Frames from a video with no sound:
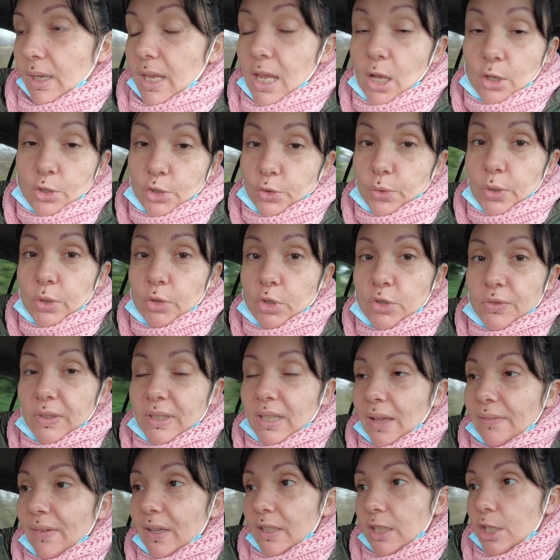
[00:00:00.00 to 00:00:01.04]
Et ensuite, je vais
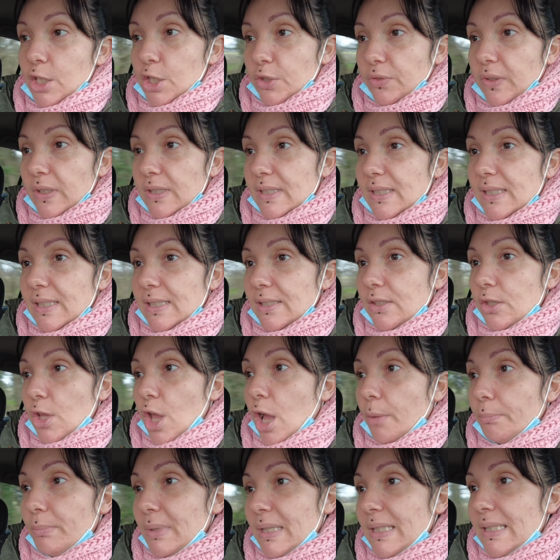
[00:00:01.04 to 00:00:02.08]
travailler. Je fais
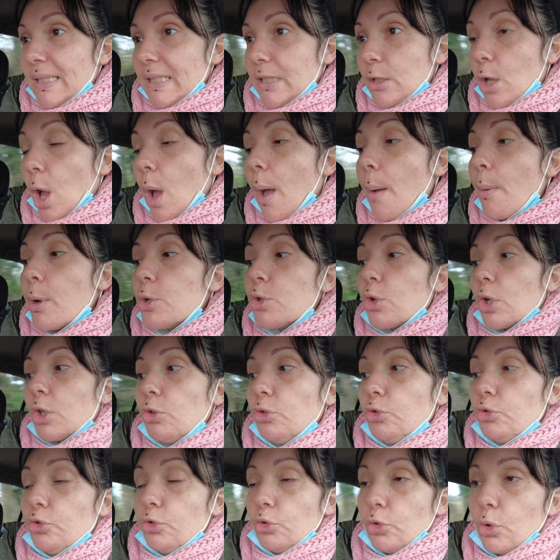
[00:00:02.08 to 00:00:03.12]
10h midi. Normalement, j'aurais
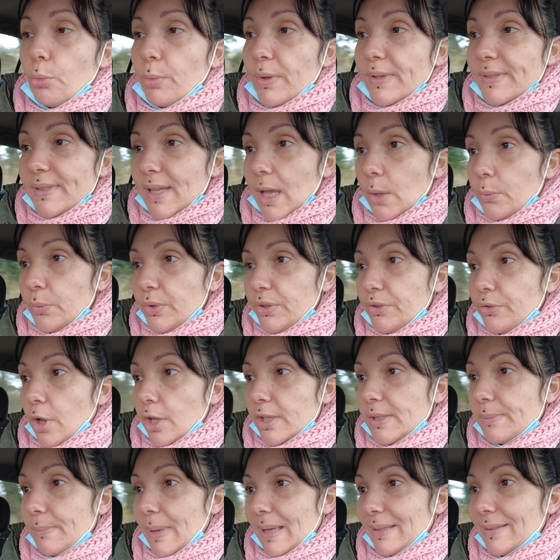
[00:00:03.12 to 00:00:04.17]
dû commencer à
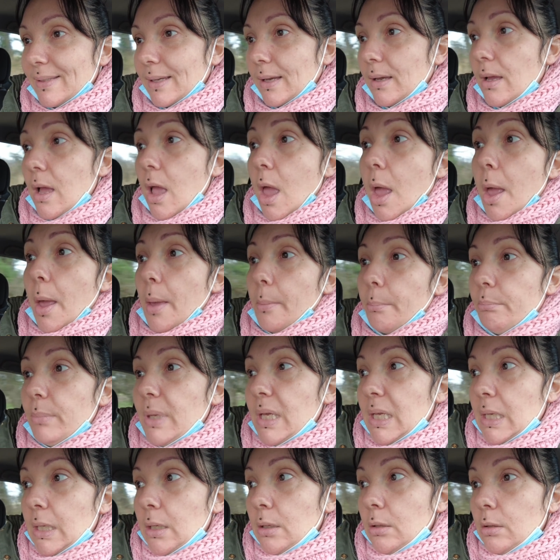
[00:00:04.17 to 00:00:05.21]
8h ce matin,
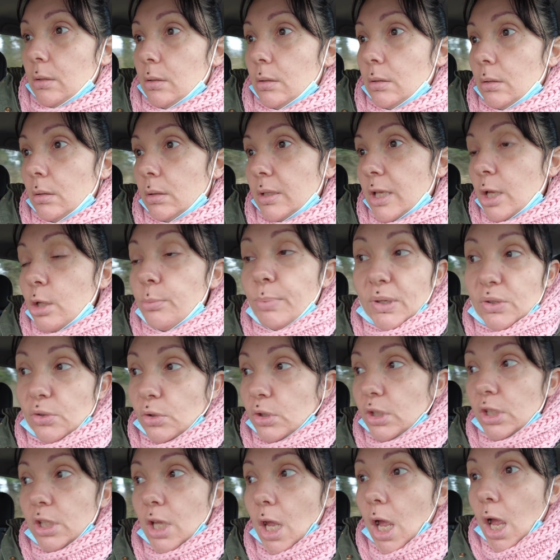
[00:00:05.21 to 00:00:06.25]
mais euh, il y a une
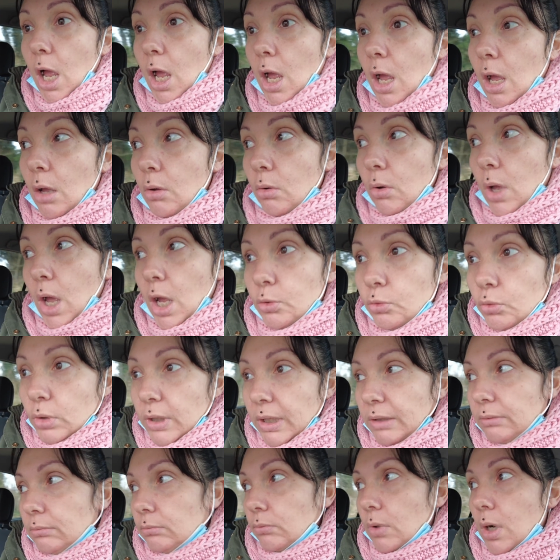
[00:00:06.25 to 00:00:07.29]
personne qui a euh,
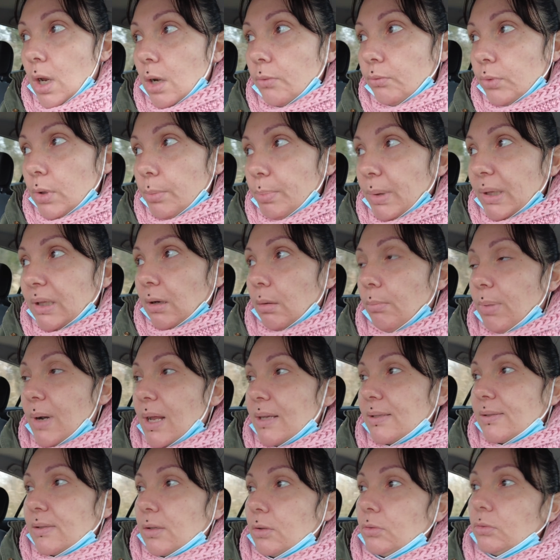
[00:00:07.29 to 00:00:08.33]
annulé. Voilà, elle voulait pas de
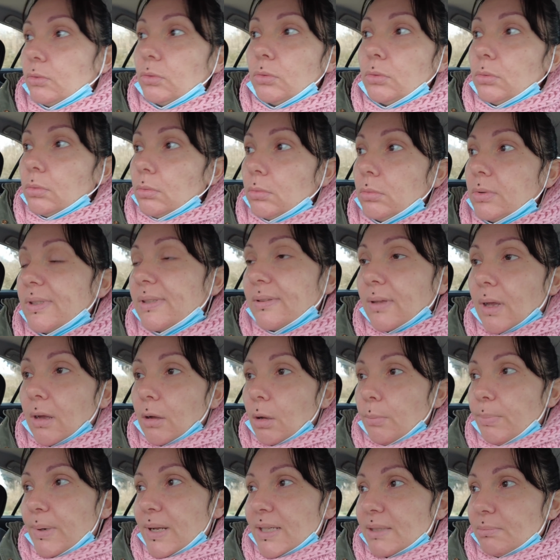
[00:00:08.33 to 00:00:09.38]
remplaçante, euh, c'était un
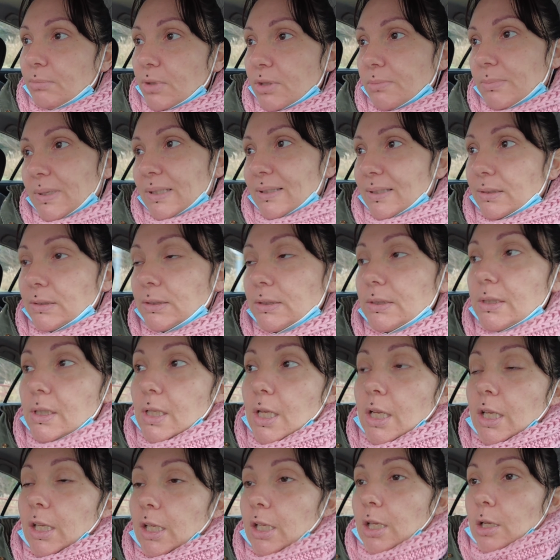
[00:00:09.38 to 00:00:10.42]
remplacement ce matin.
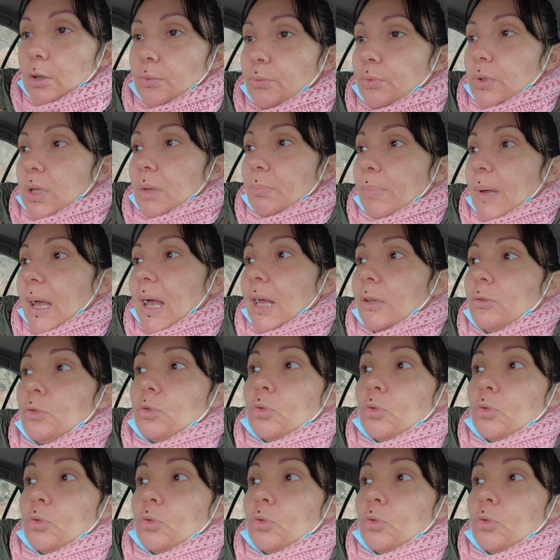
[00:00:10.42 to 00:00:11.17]
Et elle voulait pas.